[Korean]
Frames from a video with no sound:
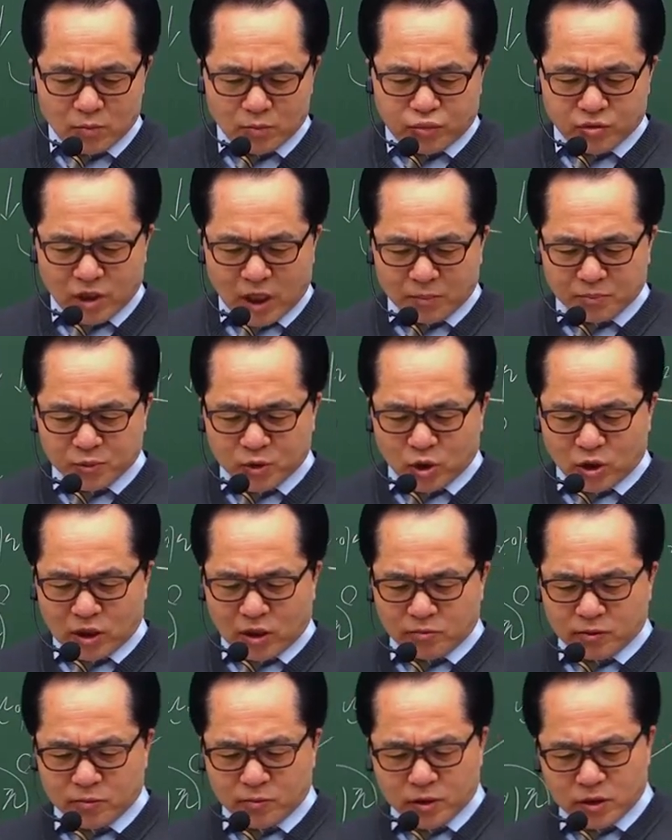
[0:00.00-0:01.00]
분압,
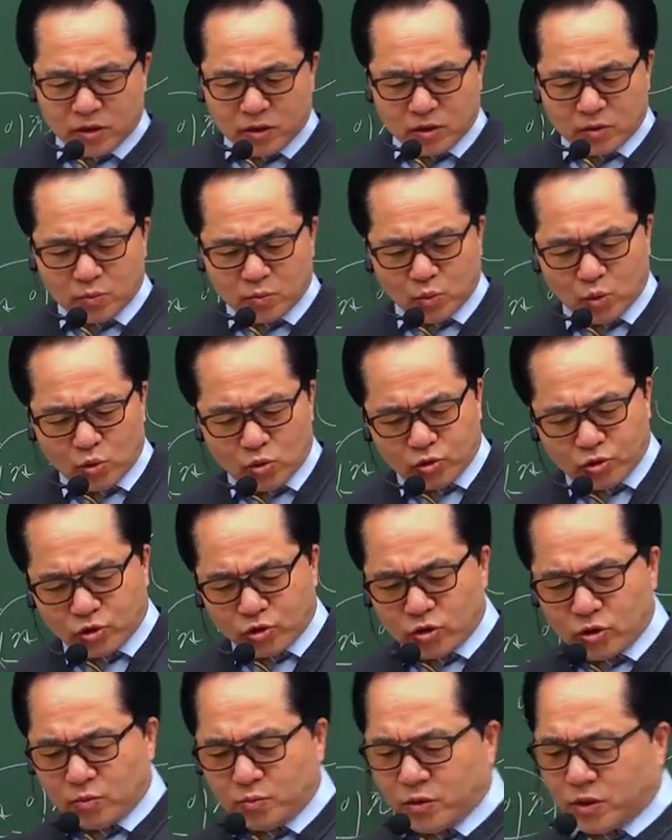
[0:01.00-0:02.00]
전압의 비는
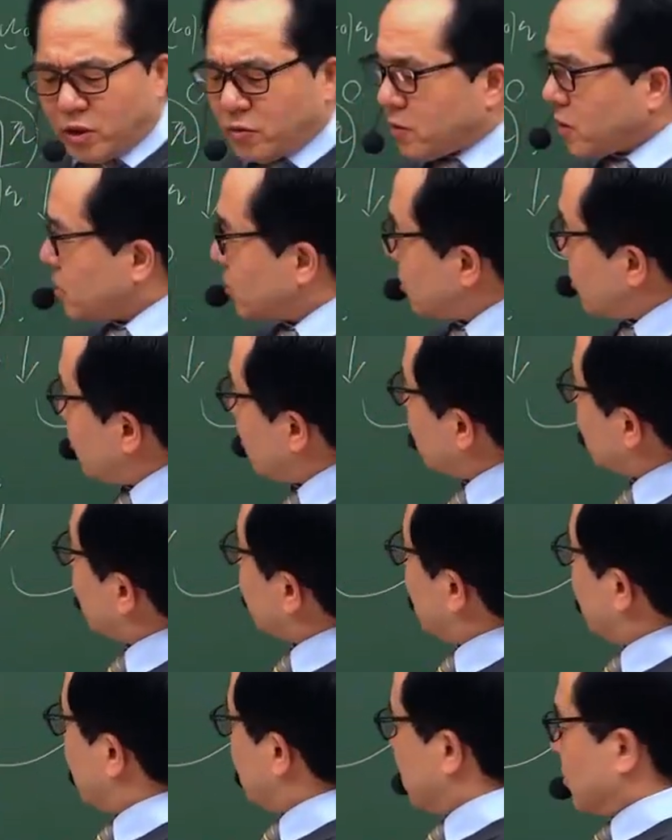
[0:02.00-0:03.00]
몰수의 비례와 같다.
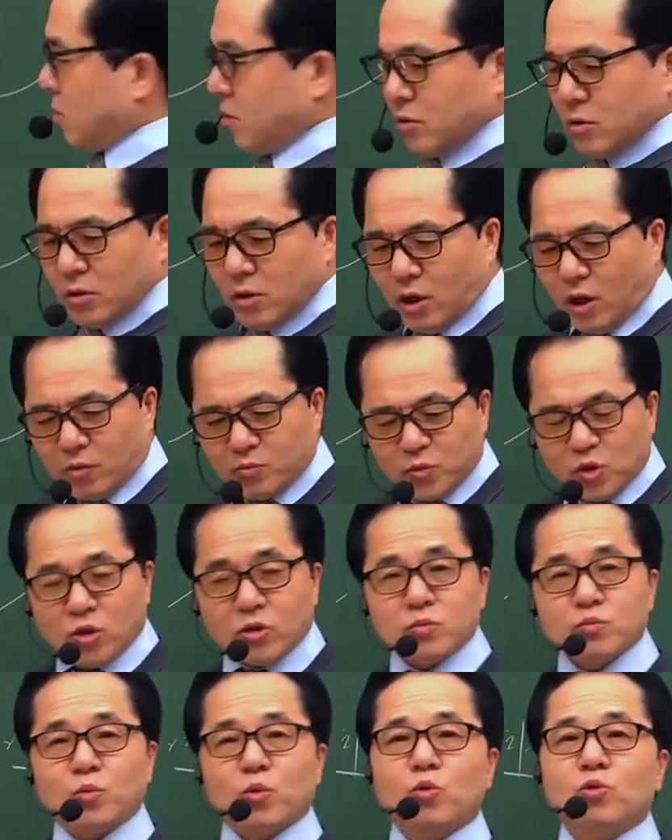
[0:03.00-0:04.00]
언제나
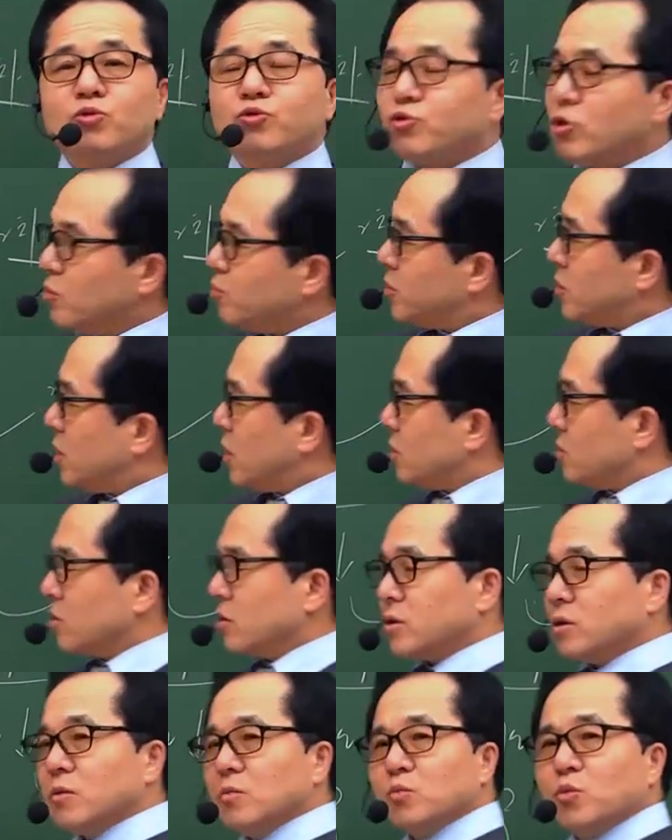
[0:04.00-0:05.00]
압력은 몰수에 비례하는
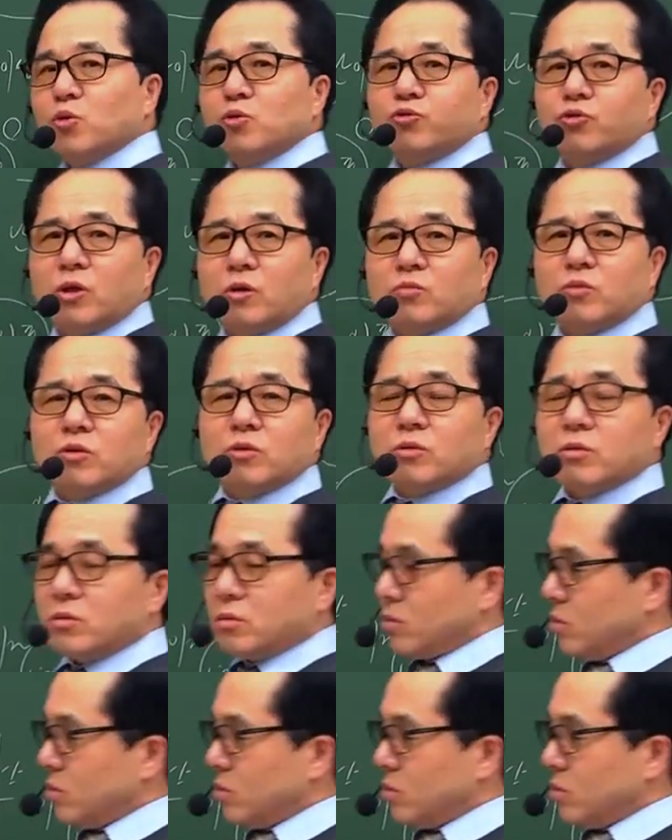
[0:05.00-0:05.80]
거지? 몰수가 뭐예요?